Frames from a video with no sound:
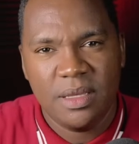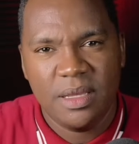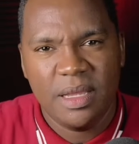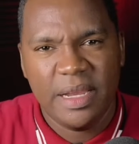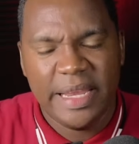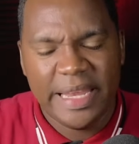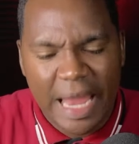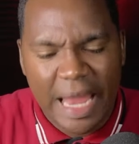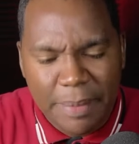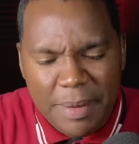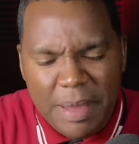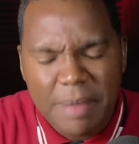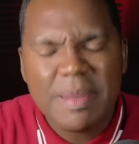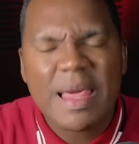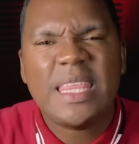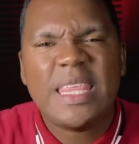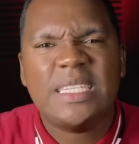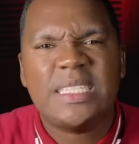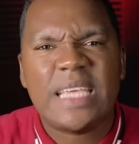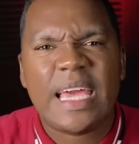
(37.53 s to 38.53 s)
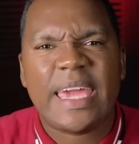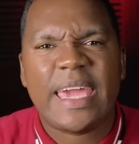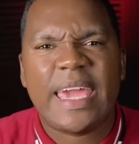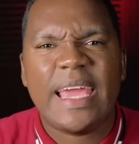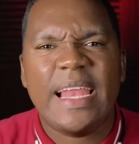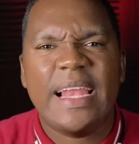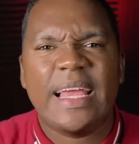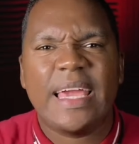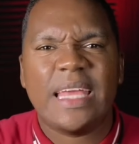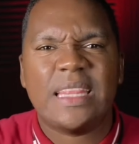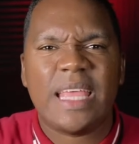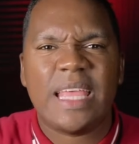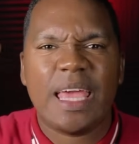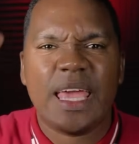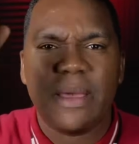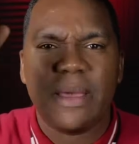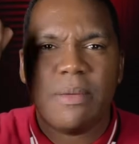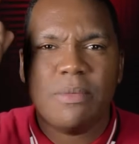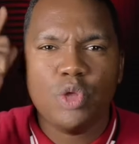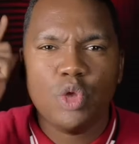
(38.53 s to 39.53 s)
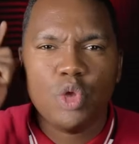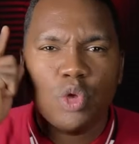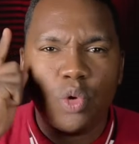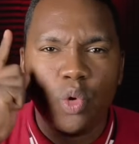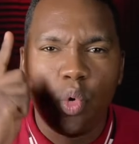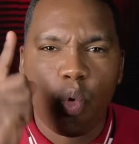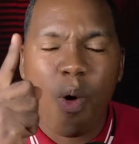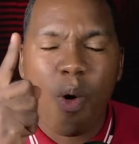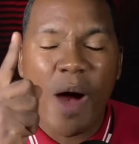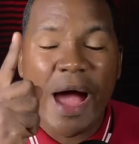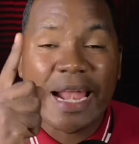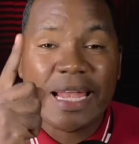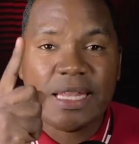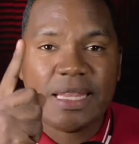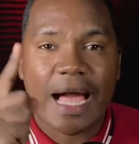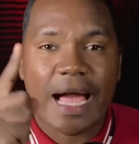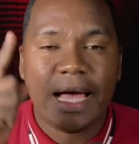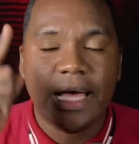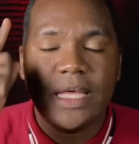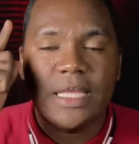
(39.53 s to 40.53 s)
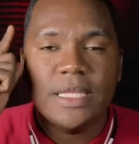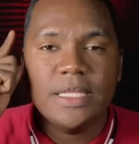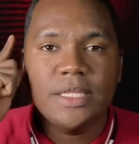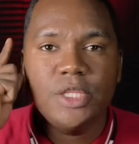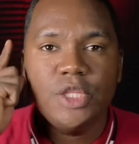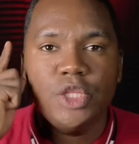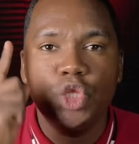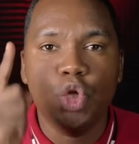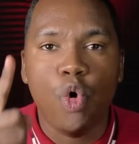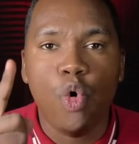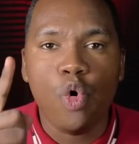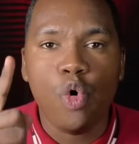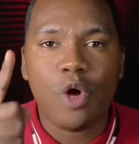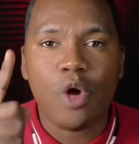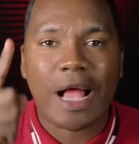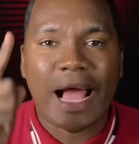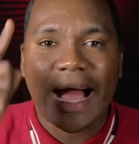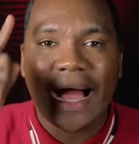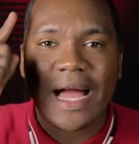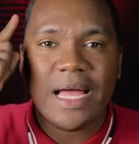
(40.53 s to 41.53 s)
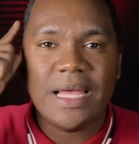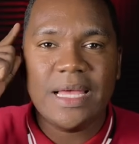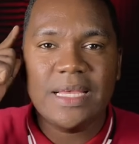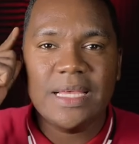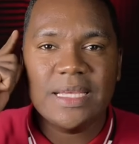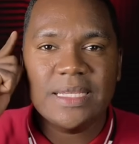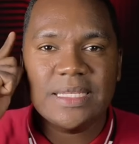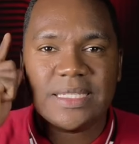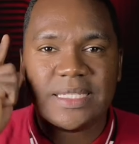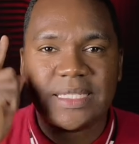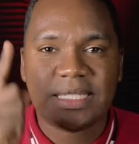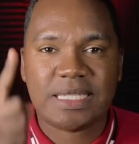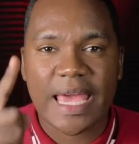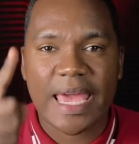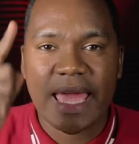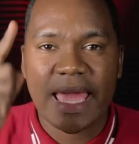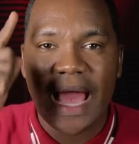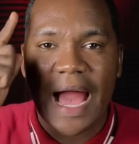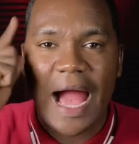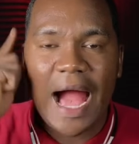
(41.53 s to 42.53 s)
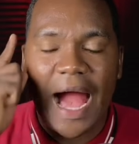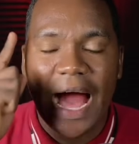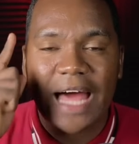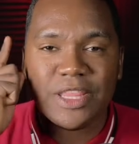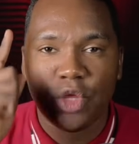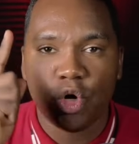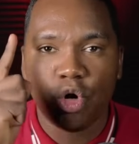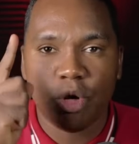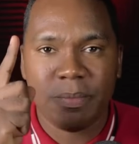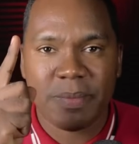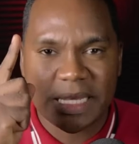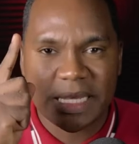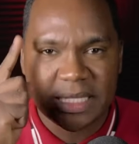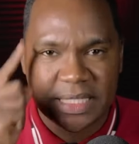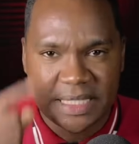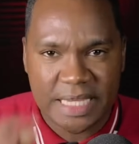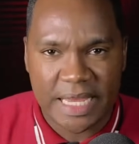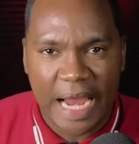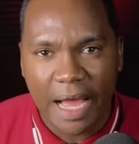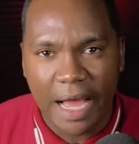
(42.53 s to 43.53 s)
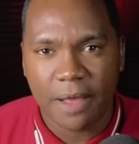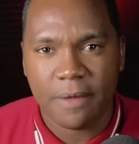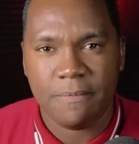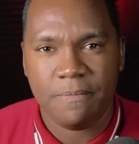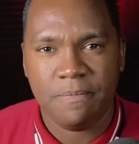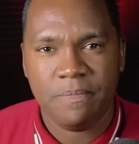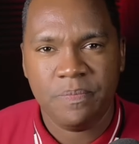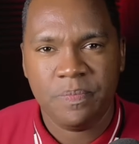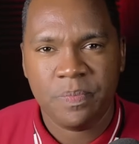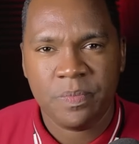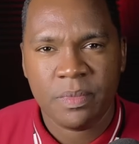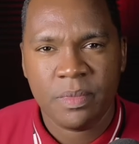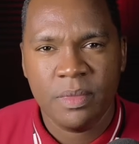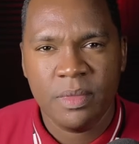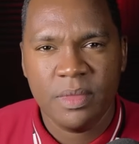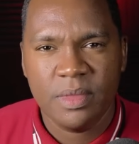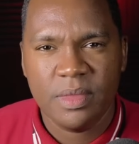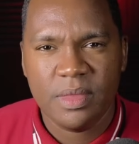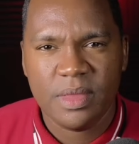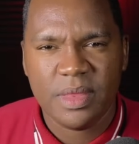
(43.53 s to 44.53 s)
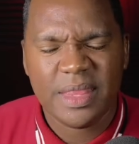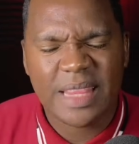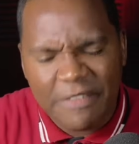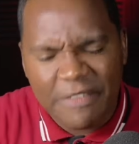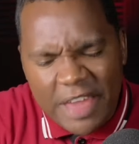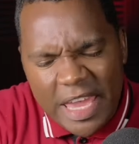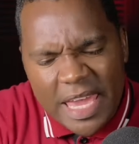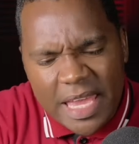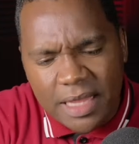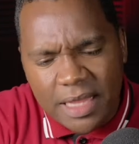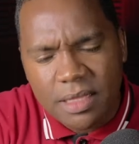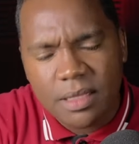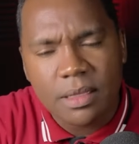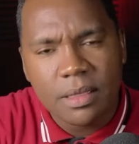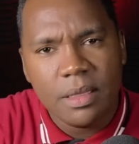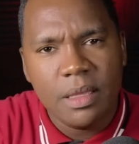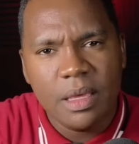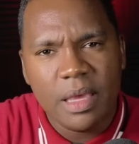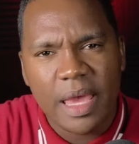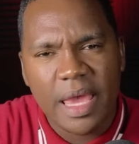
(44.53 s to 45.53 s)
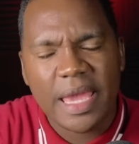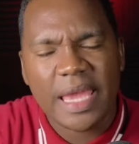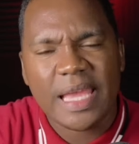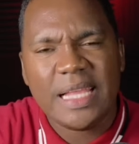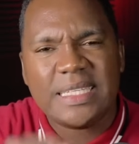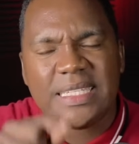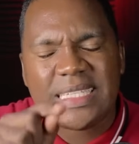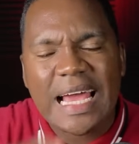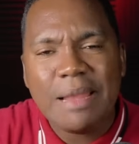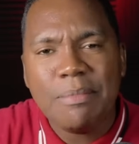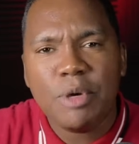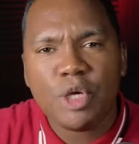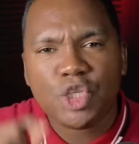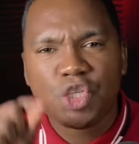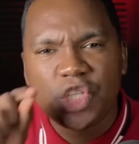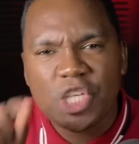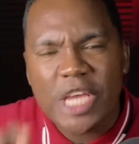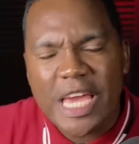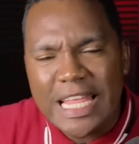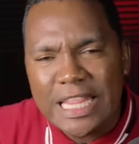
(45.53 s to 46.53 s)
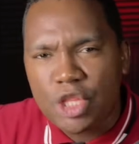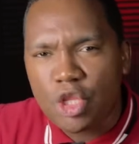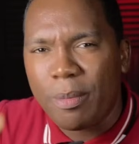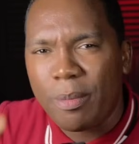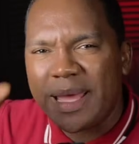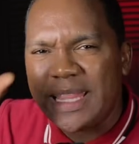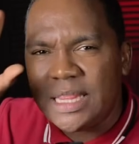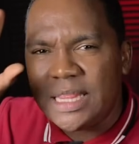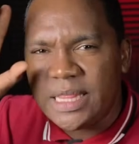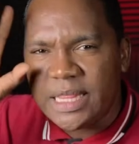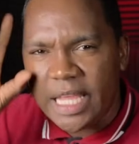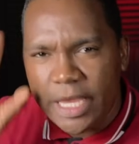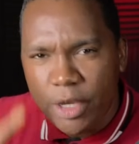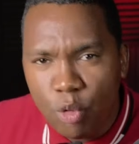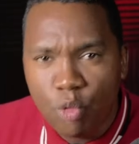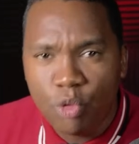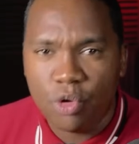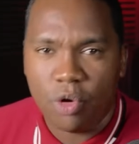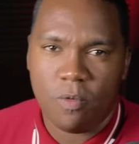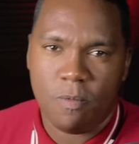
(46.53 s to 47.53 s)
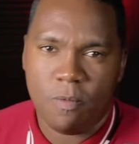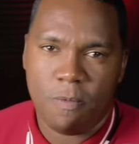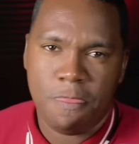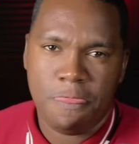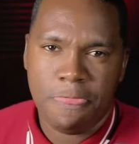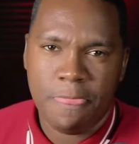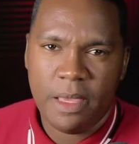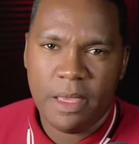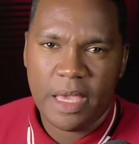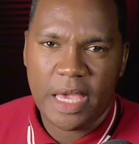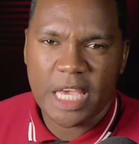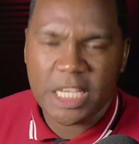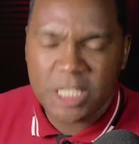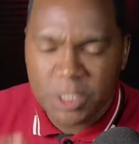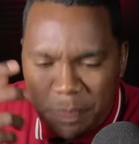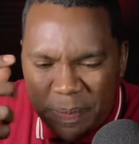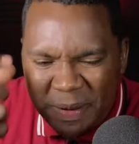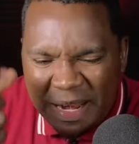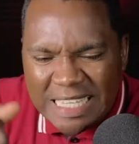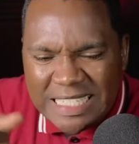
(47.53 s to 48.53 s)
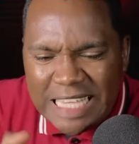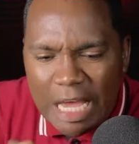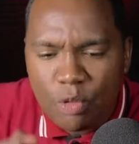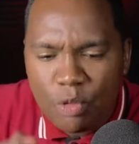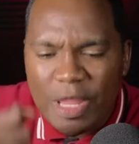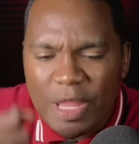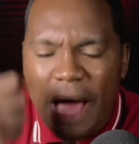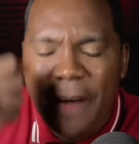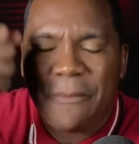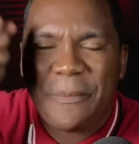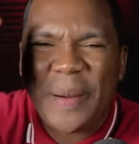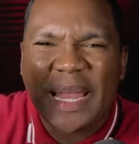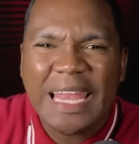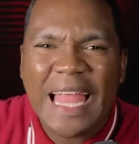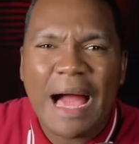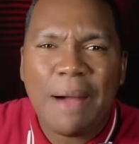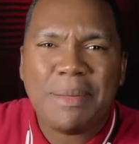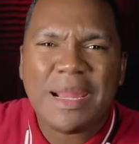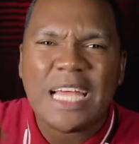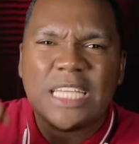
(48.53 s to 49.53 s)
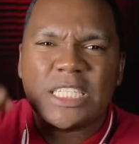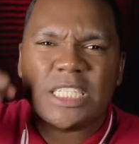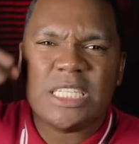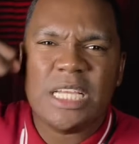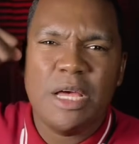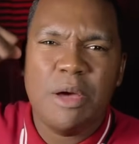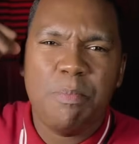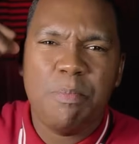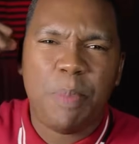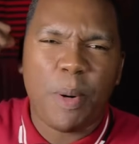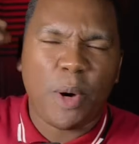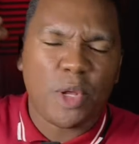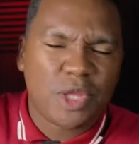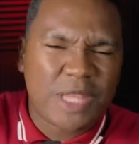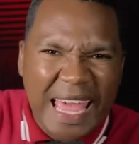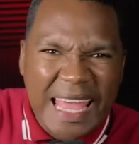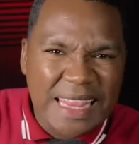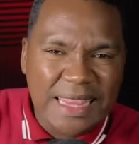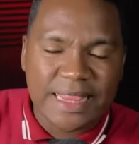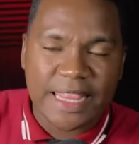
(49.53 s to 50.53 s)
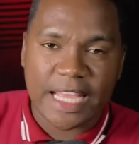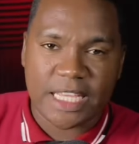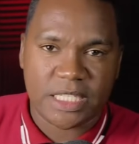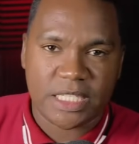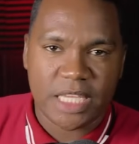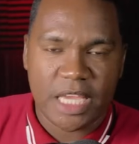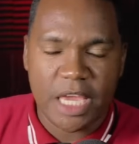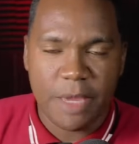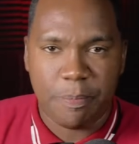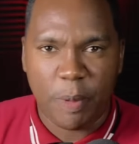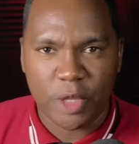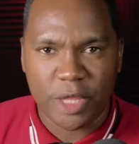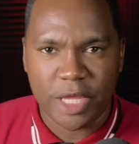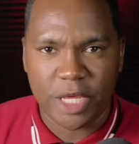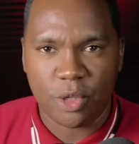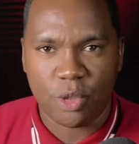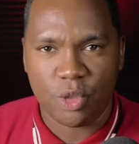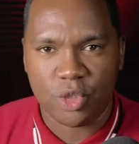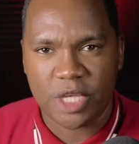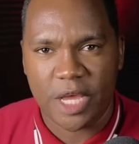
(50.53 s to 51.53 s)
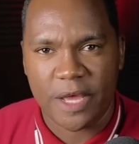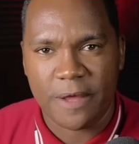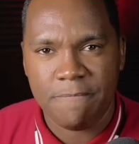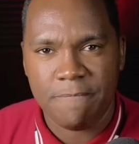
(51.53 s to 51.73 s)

La Biblia dice que el que te guarda nunca se adormecerá. David en el Salmo 121 expresa unas palabras potentes y poderosas.